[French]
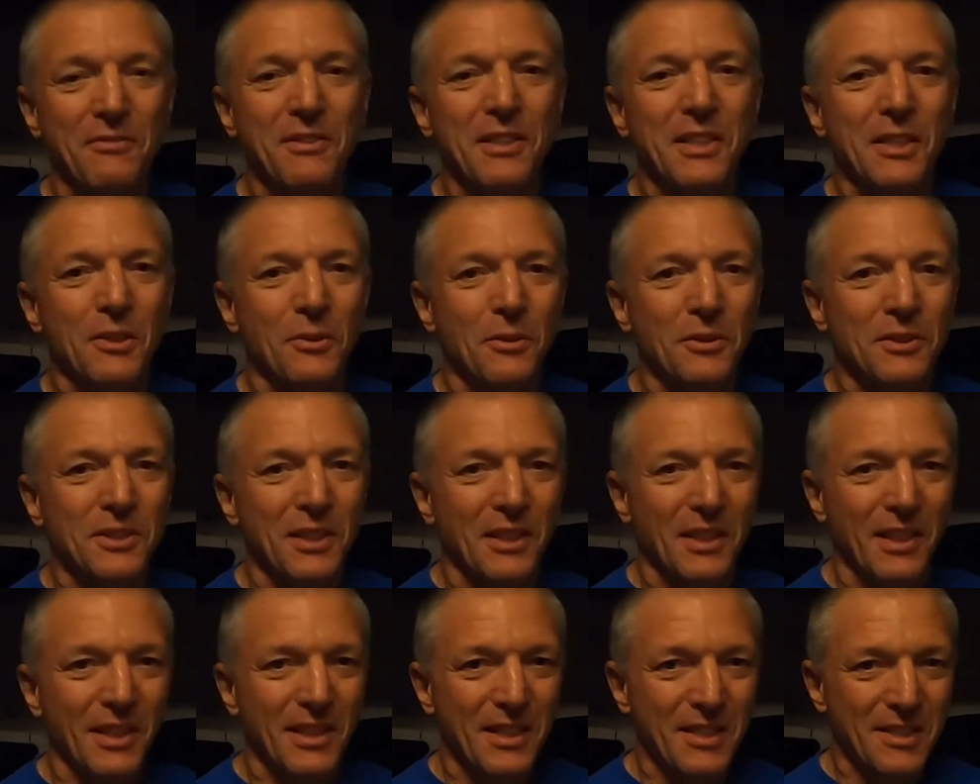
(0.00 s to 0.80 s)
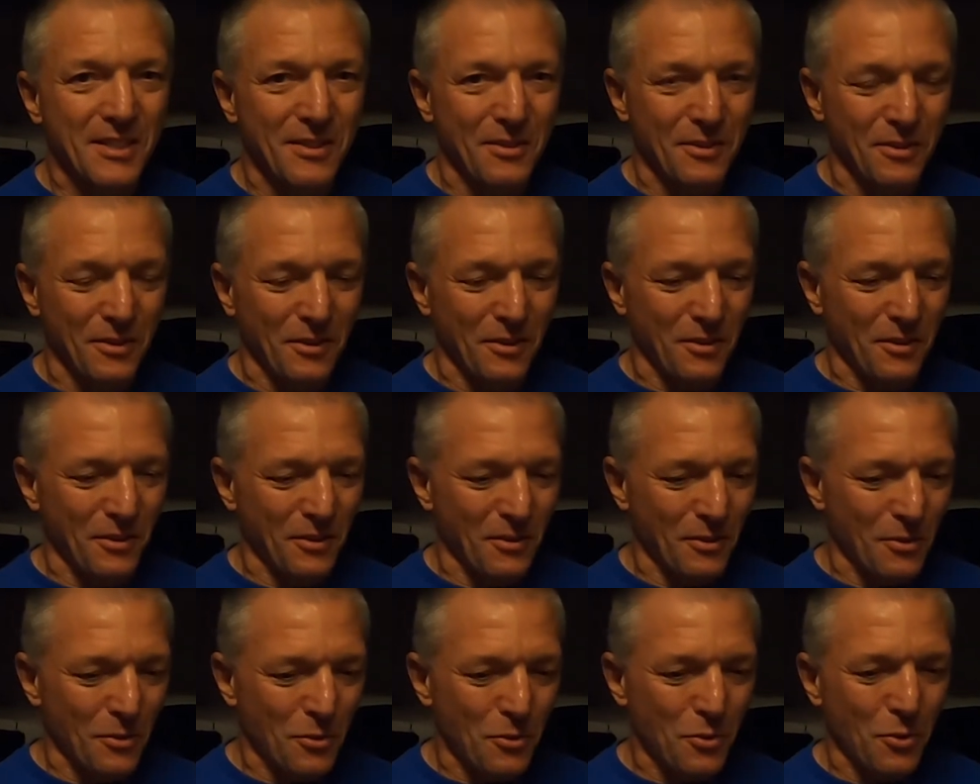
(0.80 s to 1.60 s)
vidéo s'adresse
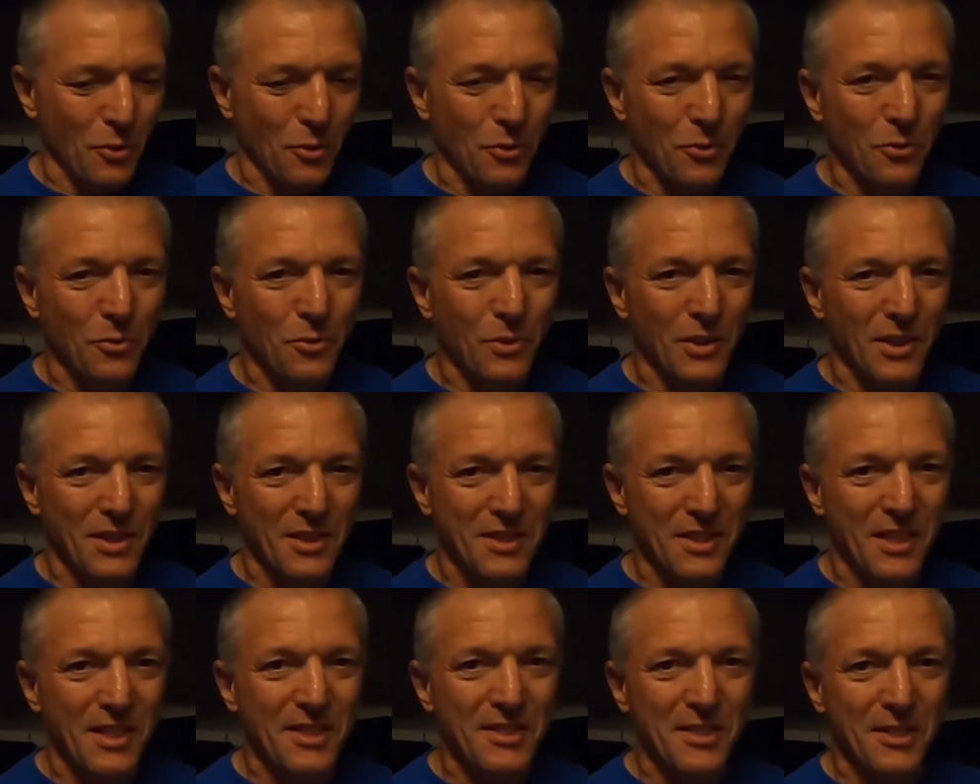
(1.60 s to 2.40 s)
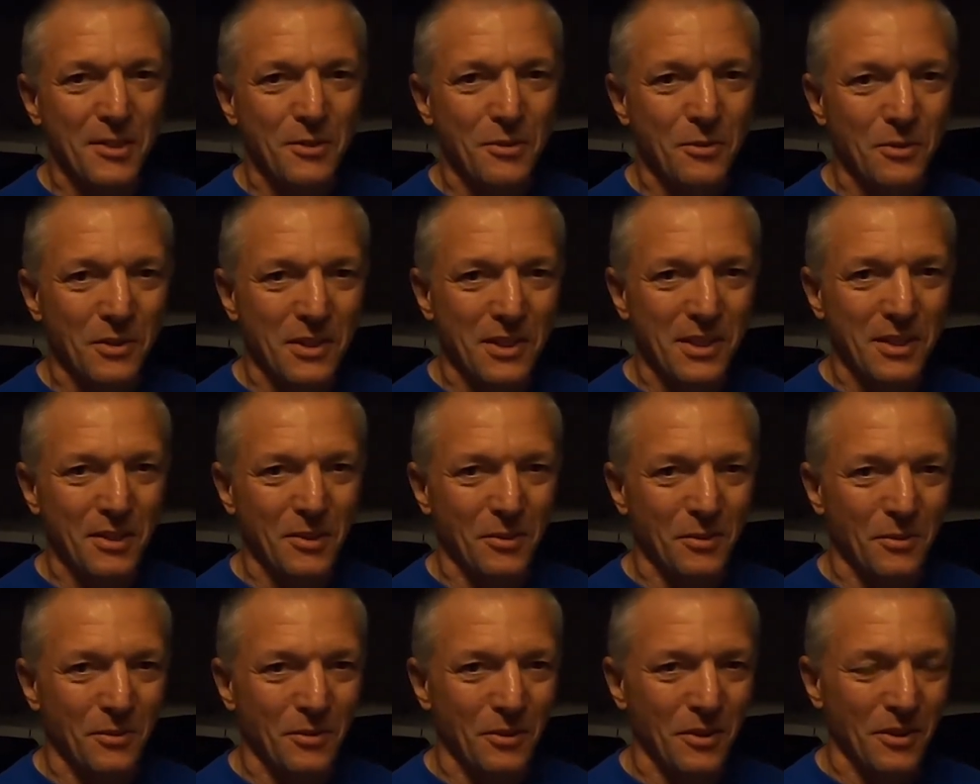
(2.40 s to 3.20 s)
surtout à celles et ceux qui
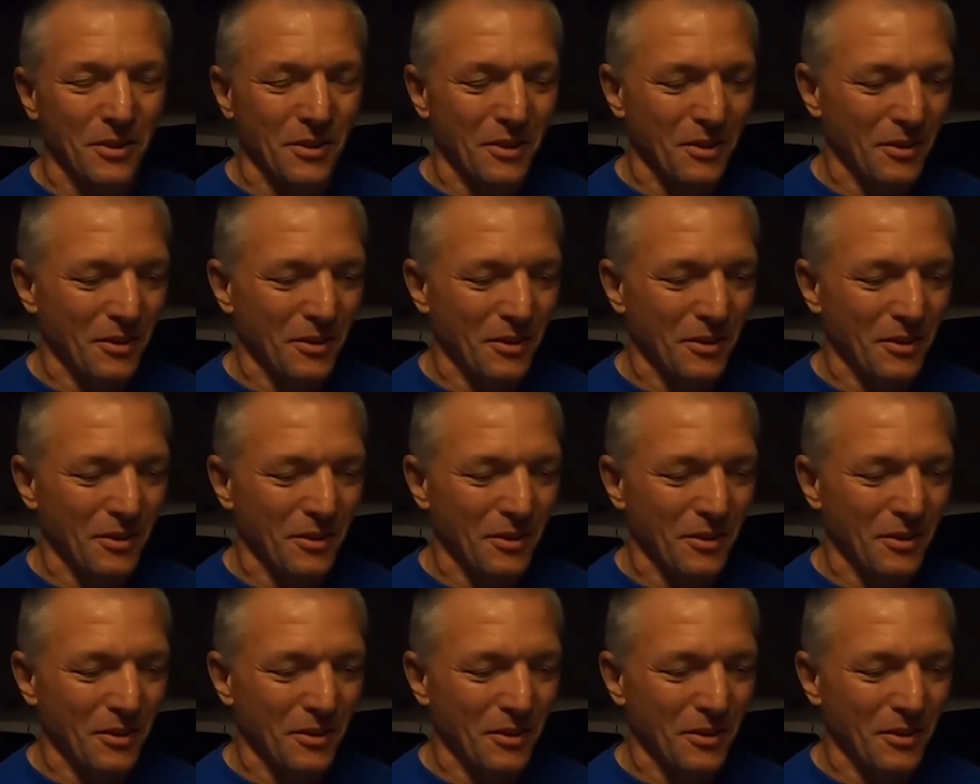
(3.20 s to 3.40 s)
ont,